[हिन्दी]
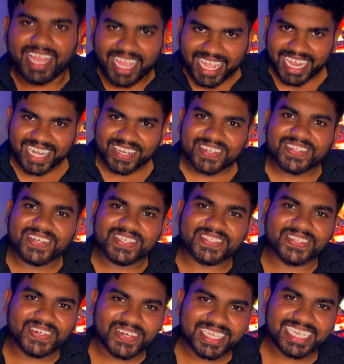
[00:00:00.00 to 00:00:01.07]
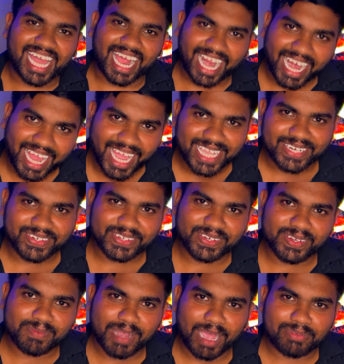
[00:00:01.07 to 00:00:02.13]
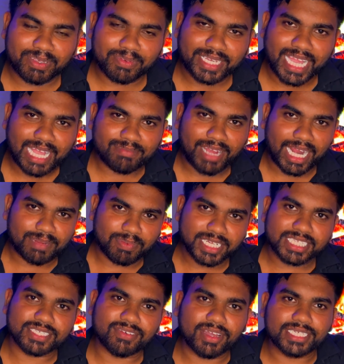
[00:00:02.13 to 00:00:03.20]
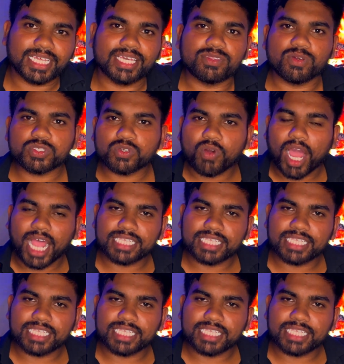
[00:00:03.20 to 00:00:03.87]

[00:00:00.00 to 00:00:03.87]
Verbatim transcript: हेलो दोस्तों याराना आयो टी में आप सभी का एक बार फिर से स्वागत है दोस्तों